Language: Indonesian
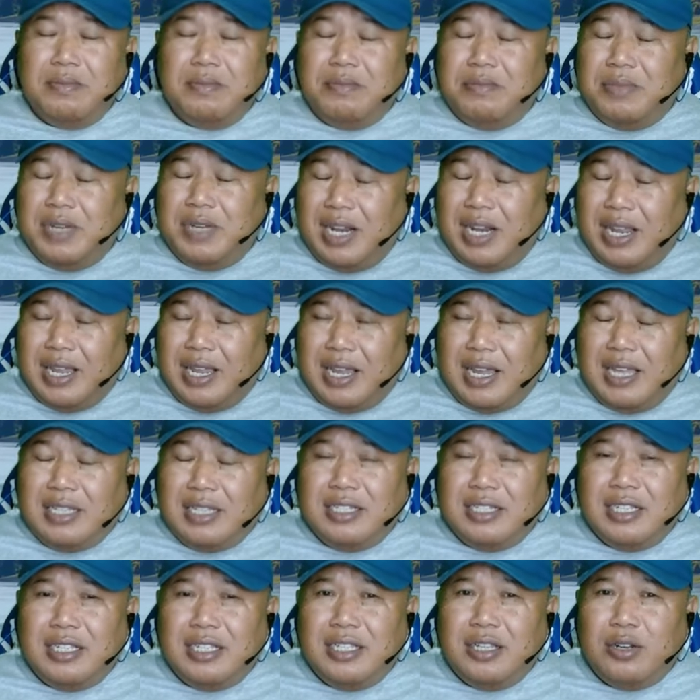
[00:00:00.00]
mereka
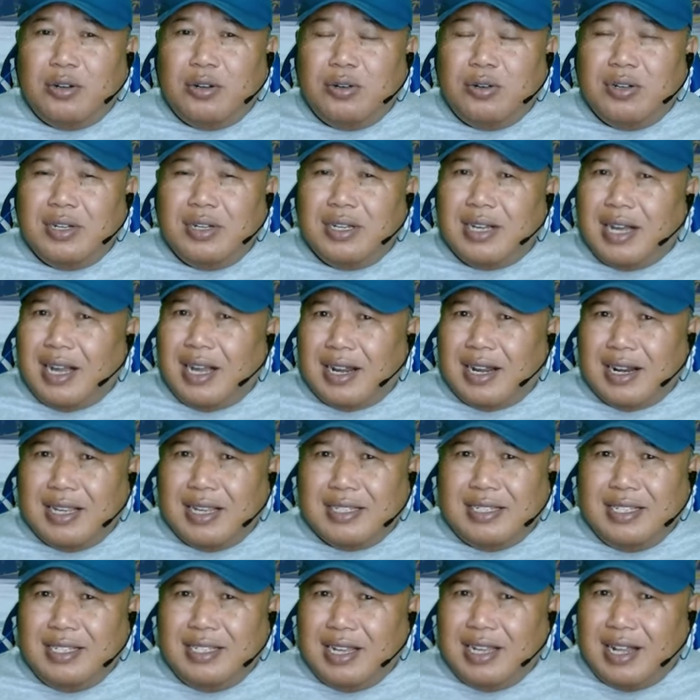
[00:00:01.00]
cenderung ke arah
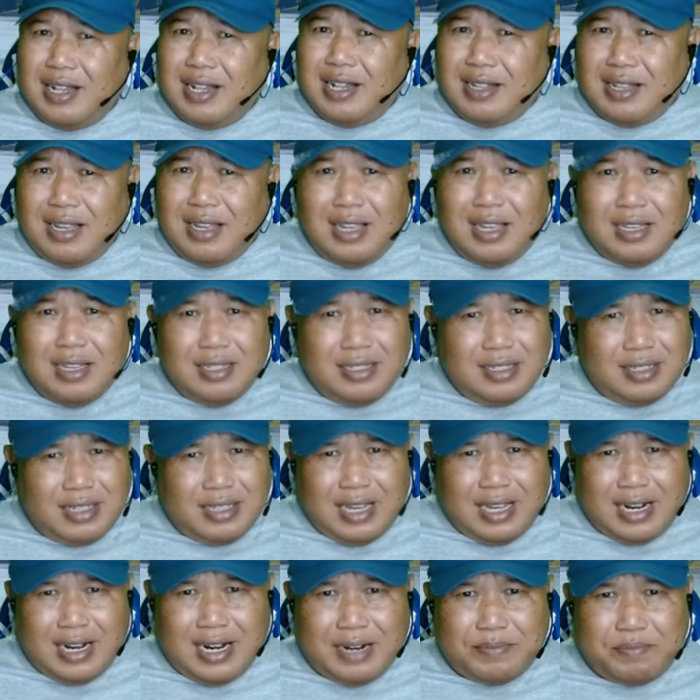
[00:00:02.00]
sinyal
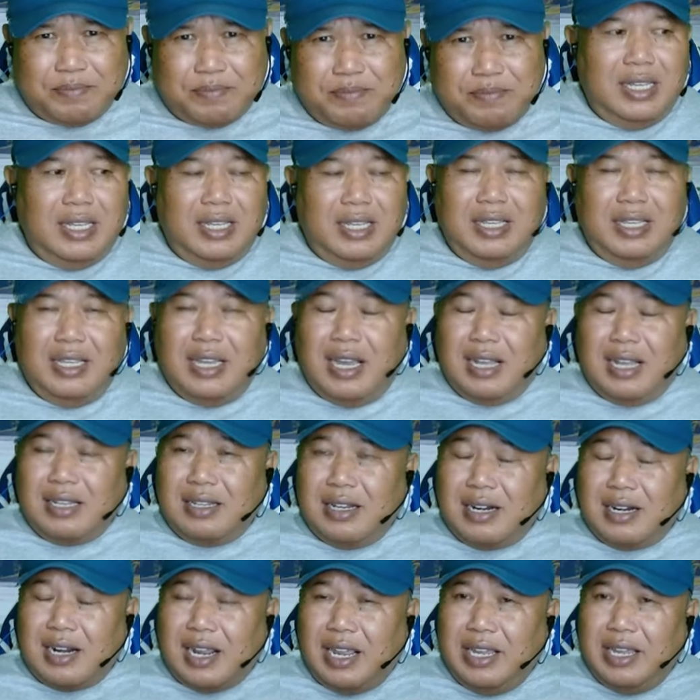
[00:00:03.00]
saraf yang
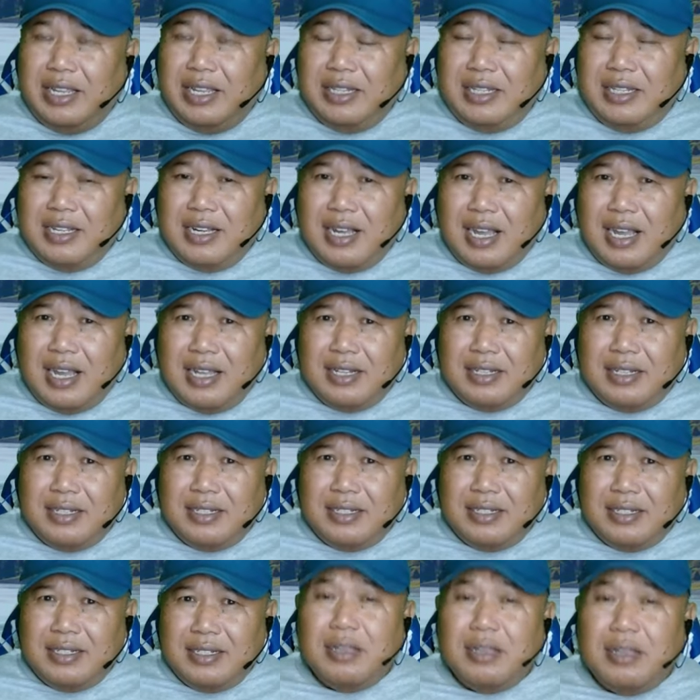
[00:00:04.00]
terkait
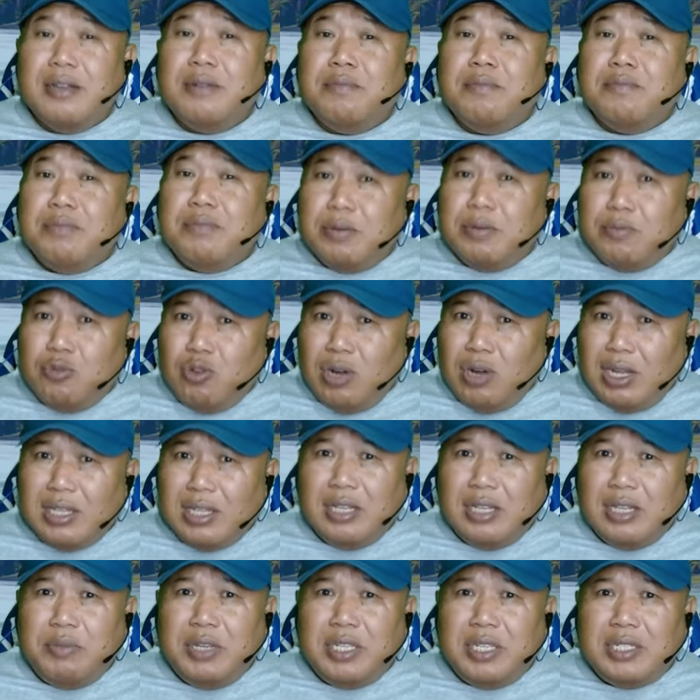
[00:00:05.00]
dengan
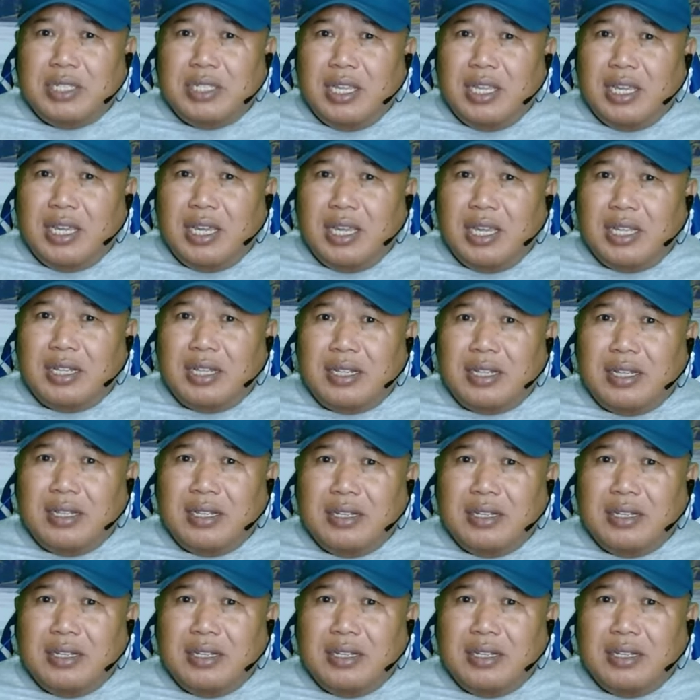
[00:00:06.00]
membuat lebih sedikit